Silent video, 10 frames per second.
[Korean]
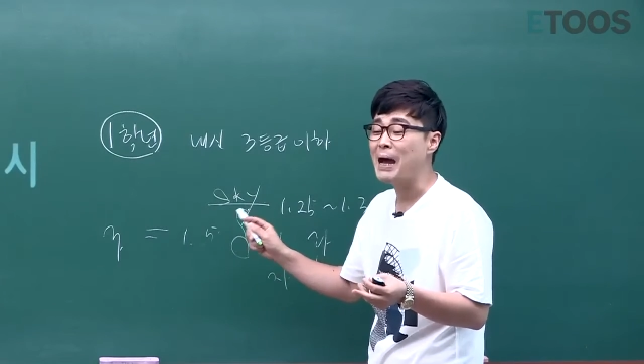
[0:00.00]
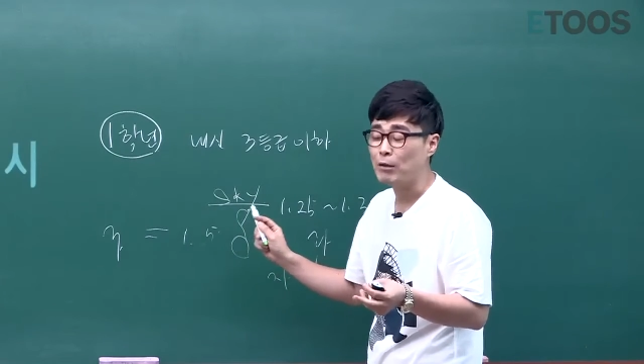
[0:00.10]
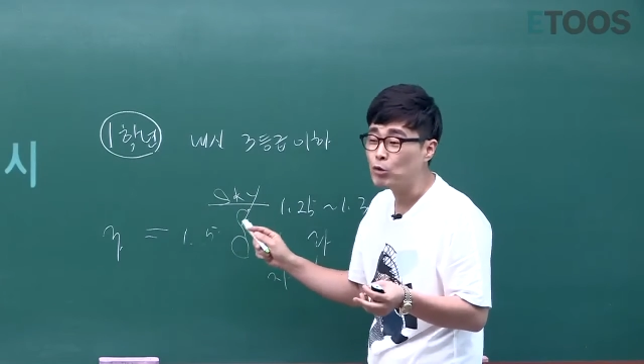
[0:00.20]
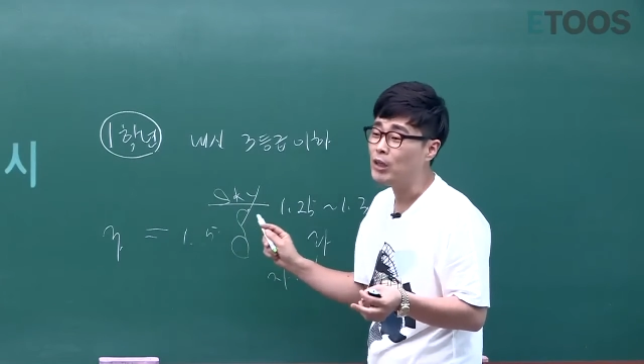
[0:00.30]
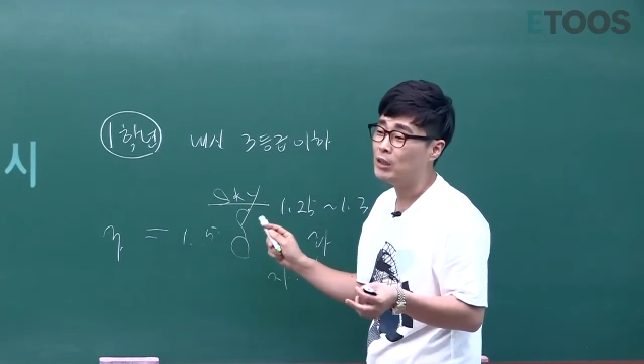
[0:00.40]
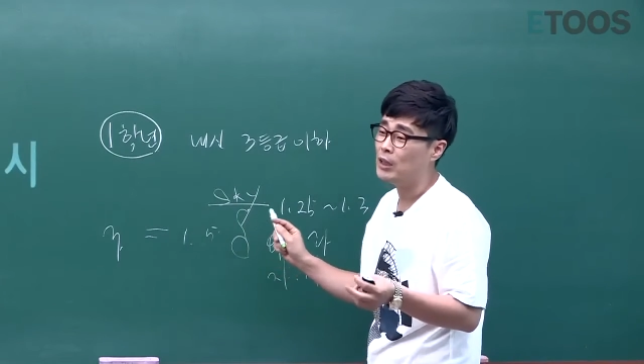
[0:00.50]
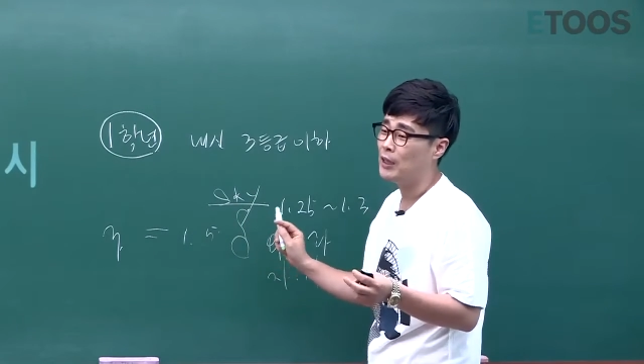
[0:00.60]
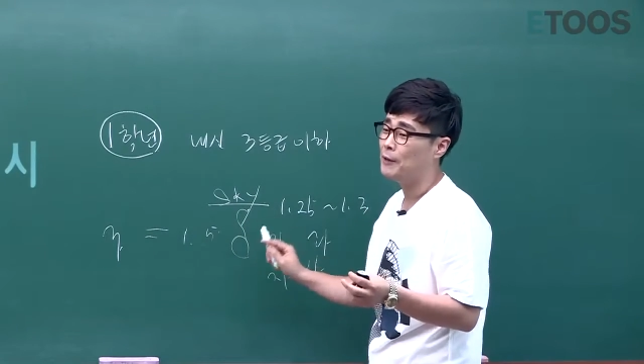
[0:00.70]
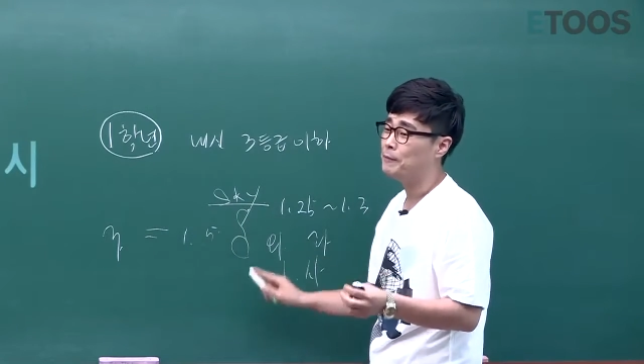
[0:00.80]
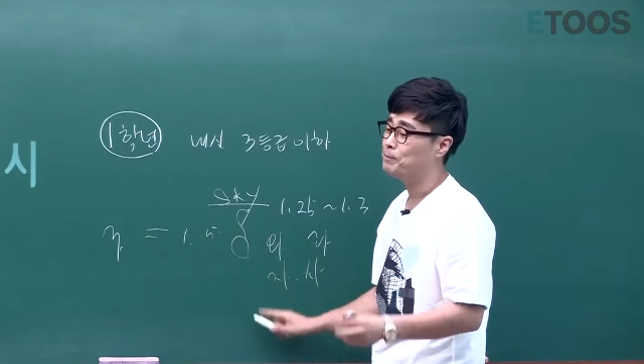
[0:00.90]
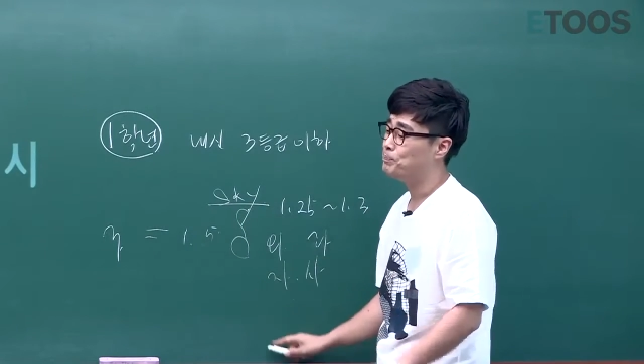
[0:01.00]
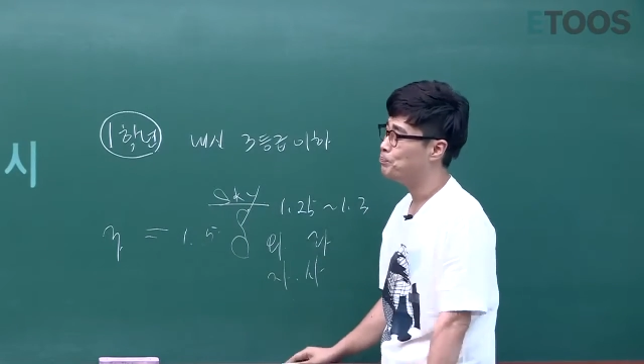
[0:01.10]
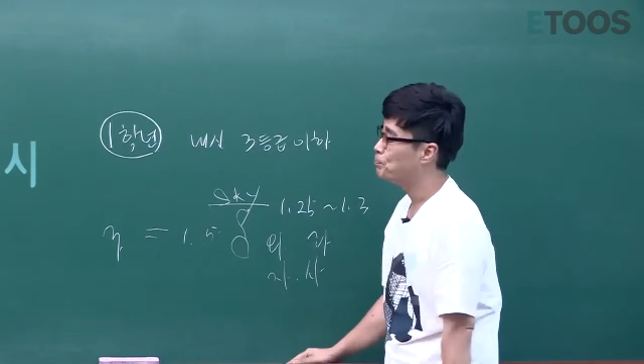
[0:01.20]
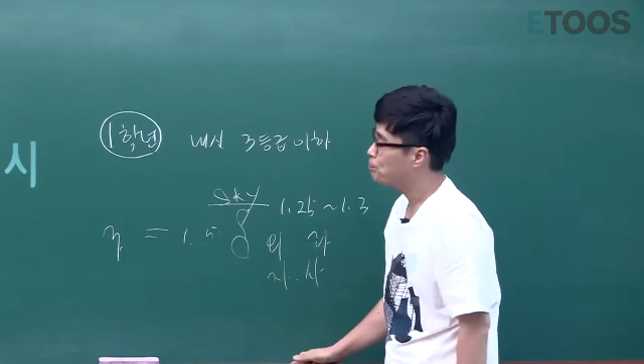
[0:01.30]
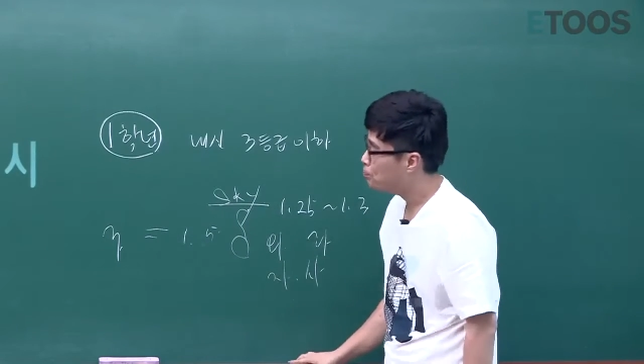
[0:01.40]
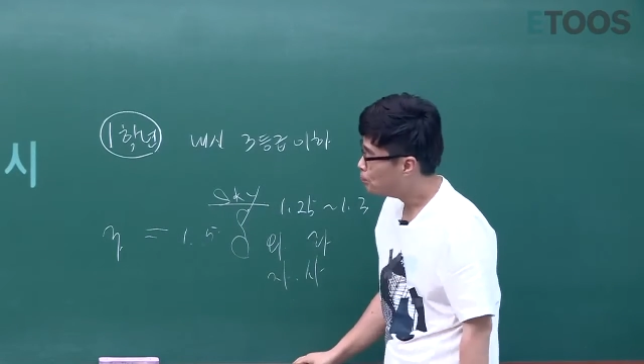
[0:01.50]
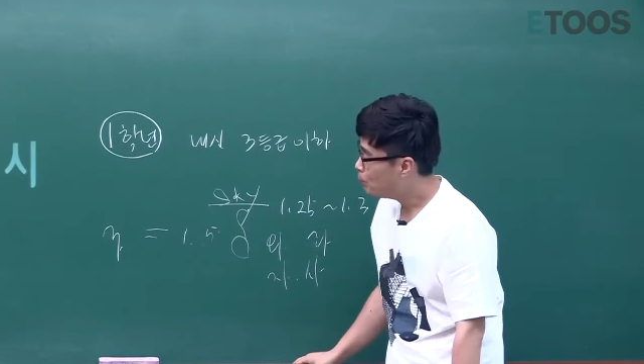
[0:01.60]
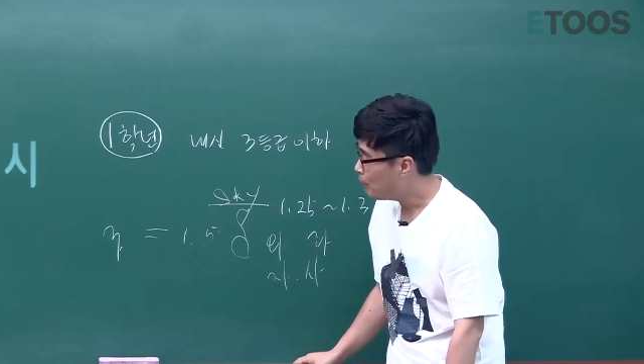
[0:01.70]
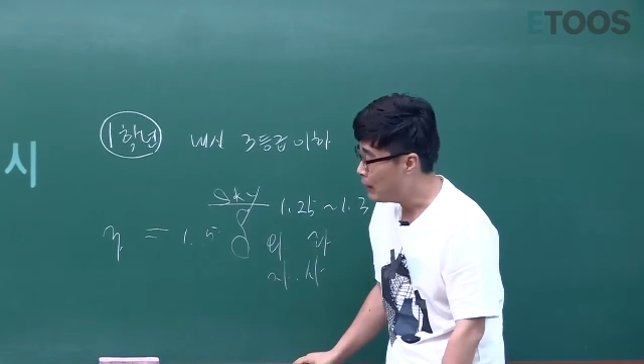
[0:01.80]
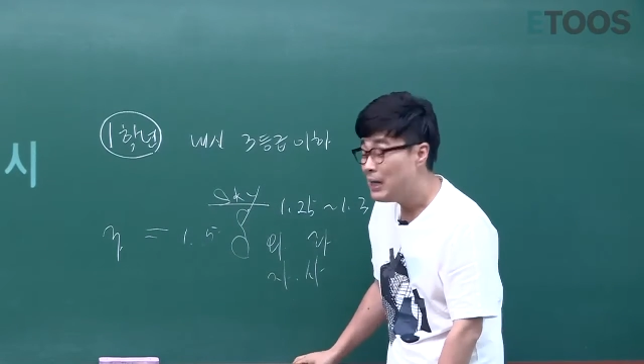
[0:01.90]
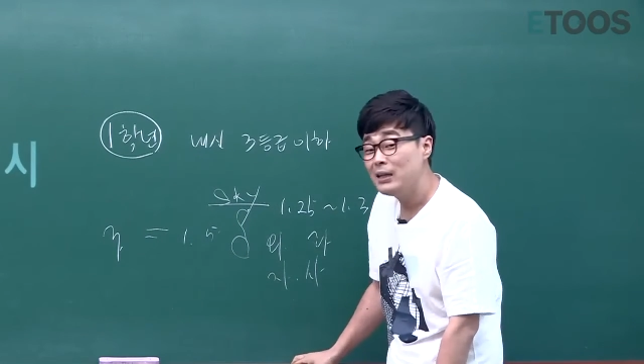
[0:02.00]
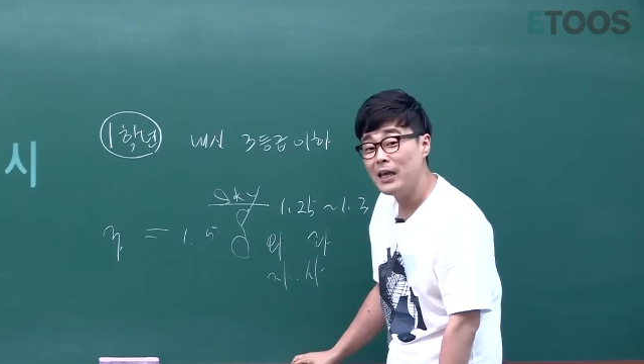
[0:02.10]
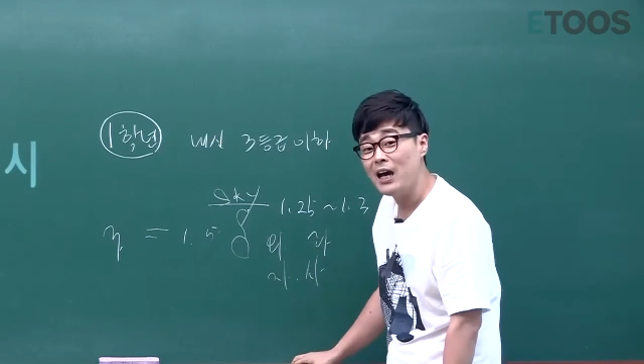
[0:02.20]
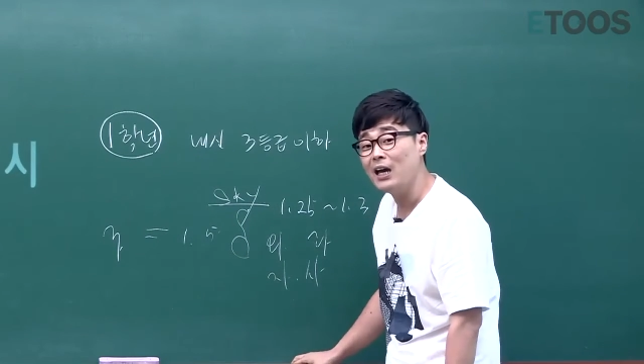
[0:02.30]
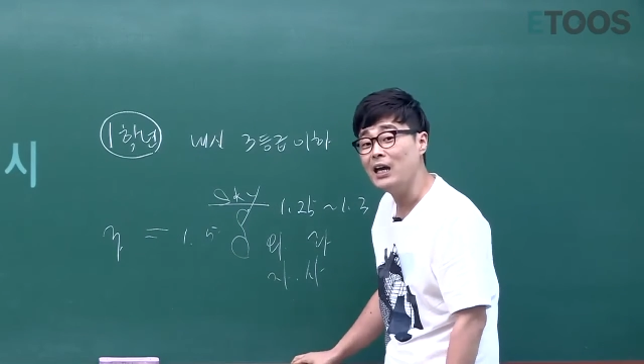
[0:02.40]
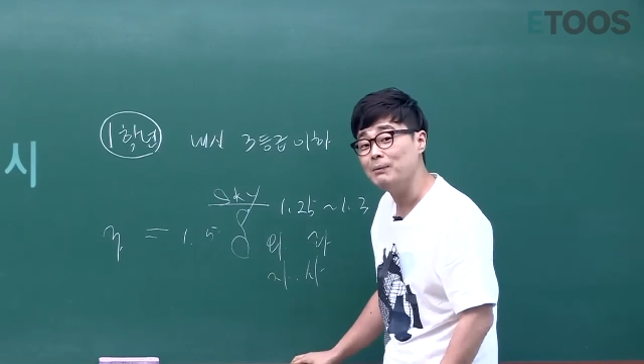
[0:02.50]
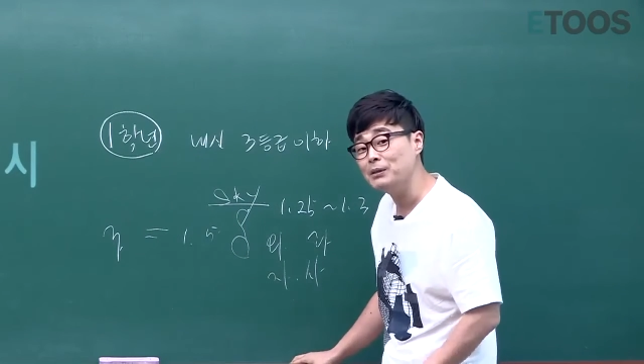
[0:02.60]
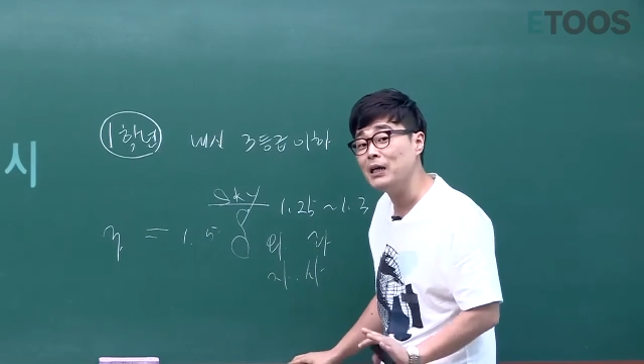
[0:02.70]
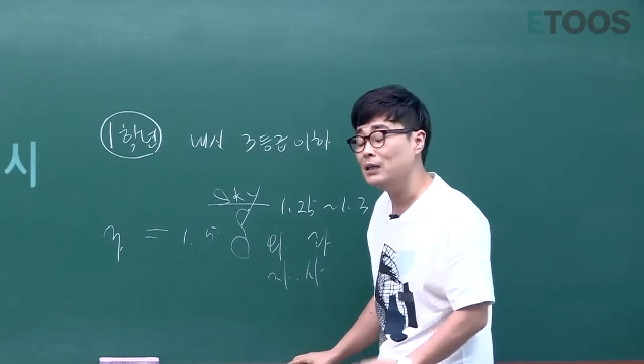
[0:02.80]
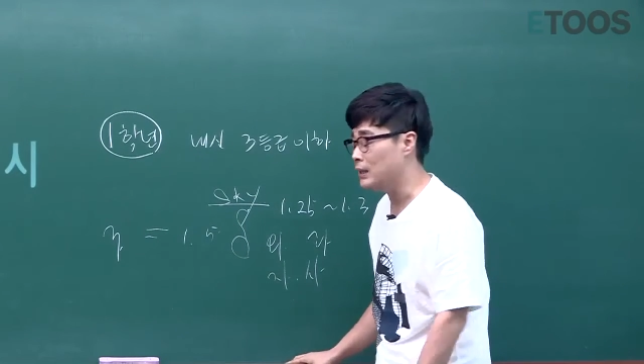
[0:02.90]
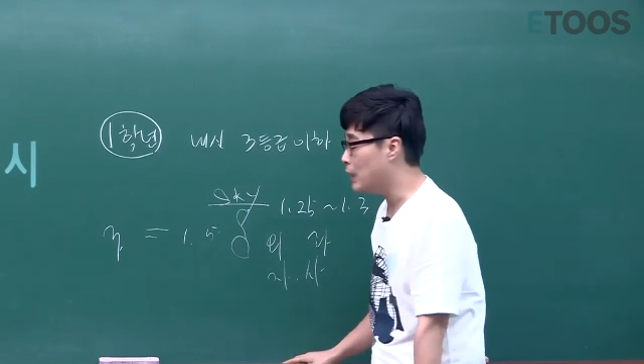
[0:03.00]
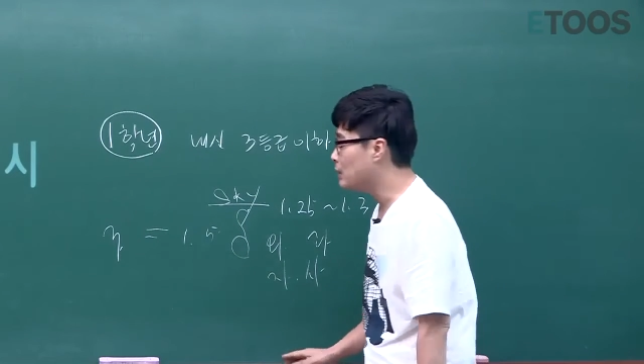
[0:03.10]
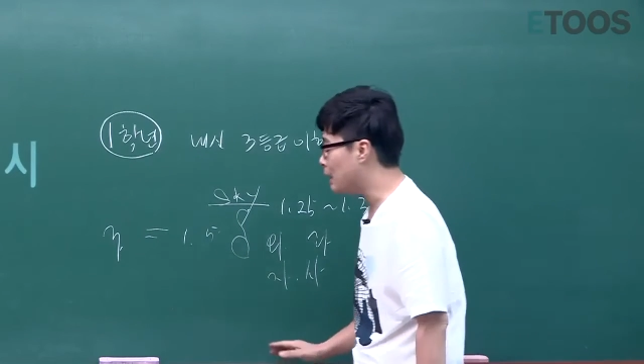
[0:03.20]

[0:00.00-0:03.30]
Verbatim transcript: 안 되는데 대학의 입장은 이해는